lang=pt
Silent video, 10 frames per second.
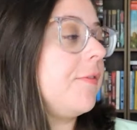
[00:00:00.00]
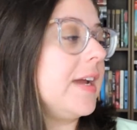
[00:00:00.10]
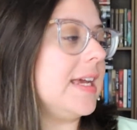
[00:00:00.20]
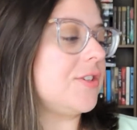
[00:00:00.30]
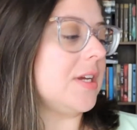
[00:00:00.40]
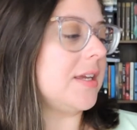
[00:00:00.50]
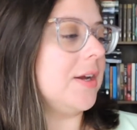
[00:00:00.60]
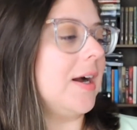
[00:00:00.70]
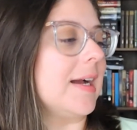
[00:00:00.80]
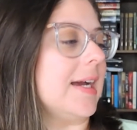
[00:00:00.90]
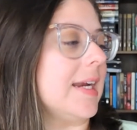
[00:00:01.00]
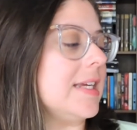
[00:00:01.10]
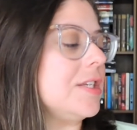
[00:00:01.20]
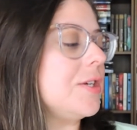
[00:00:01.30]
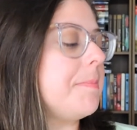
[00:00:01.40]
foi este aqui, ó,
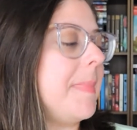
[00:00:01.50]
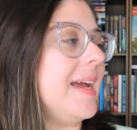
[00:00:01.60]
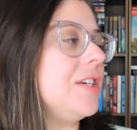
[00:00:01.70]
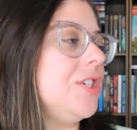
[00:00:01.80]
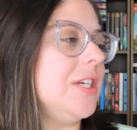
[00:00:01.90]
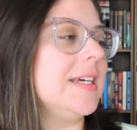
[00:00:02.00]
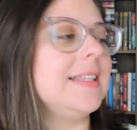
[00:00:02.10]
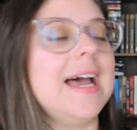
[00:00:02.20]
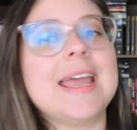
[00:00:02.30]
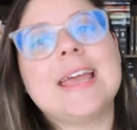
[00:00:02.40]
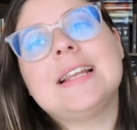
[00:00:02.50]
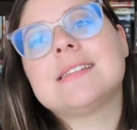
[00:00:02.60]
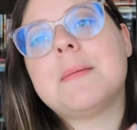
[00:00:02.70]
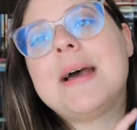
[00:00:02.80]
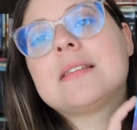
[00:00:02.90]
Grande Magia, da
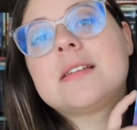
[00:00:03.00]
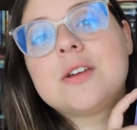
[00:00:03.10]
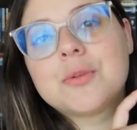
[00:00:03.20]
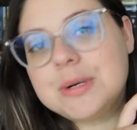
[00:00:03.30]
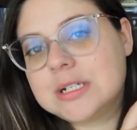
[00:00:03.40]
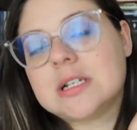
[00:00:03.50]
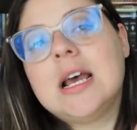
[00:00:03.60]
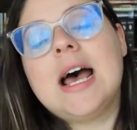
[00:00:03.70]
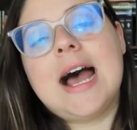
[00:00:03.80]
Elizabeth Gilbert.